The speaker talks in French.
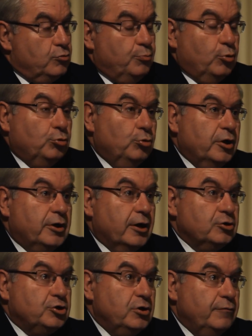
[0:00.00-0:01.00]
pour donner
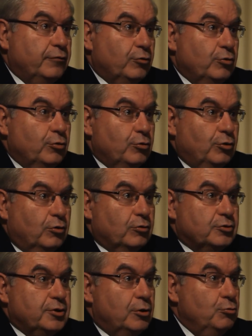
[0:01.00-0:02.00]
qu'un chiffre
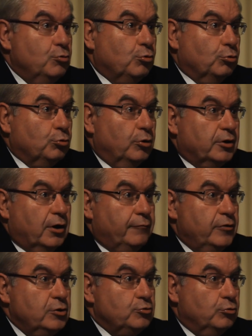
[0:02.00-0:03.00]
dans cette lutte contre les
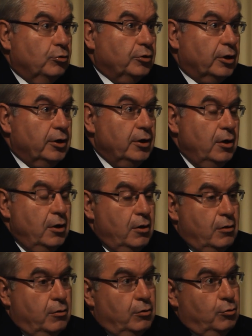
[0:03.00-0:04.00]
trafics, je donnerai
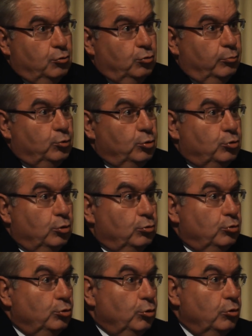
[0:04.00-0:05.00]
le nombre de
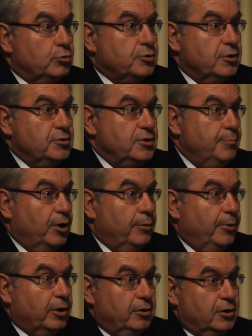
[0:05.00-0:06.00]
tonnes de drogue saisies par la
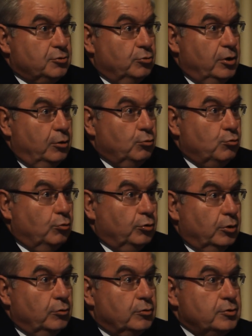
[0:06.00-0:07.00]
Marine nationale au cours
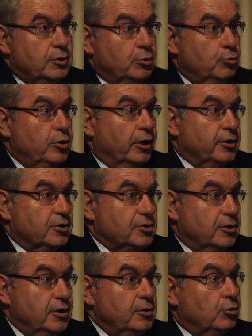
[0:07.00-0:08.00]
de ces deux dernières
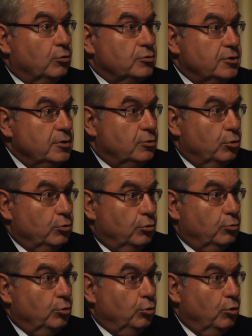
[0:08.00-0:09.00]
années, 36
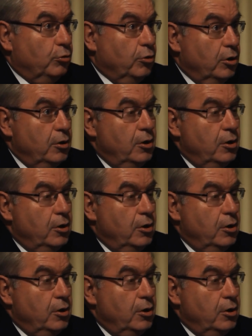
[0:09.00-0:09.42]
tonnes de drogue